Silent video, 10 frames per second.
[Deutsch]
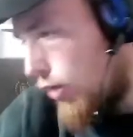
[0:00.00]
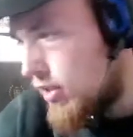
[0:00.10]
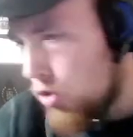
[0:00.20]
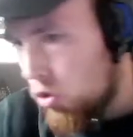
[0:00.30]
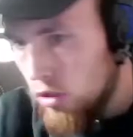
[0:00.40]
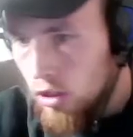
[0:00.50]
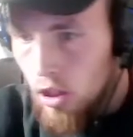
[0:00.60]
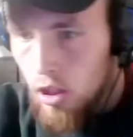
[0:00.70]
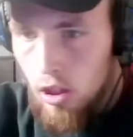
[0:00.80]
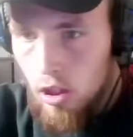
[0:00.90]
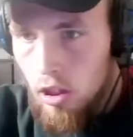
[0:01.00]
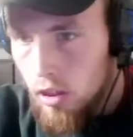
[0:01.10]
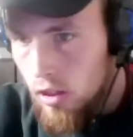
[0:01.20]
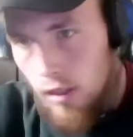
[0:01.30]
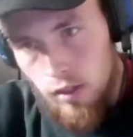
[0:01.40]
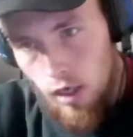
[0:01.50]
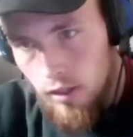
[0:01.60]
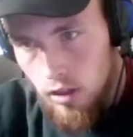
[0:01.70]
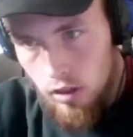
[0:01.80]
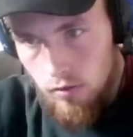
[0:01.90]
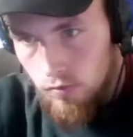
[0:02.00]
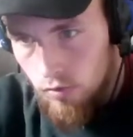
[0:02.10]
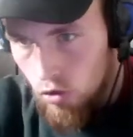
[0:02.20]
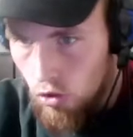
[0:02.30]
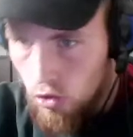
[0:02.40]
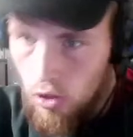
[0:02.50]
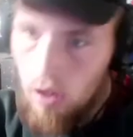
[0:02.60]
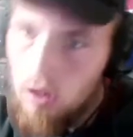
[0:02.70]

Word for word: auch nicht. Äh, klingt nice, soll ich euch sagen.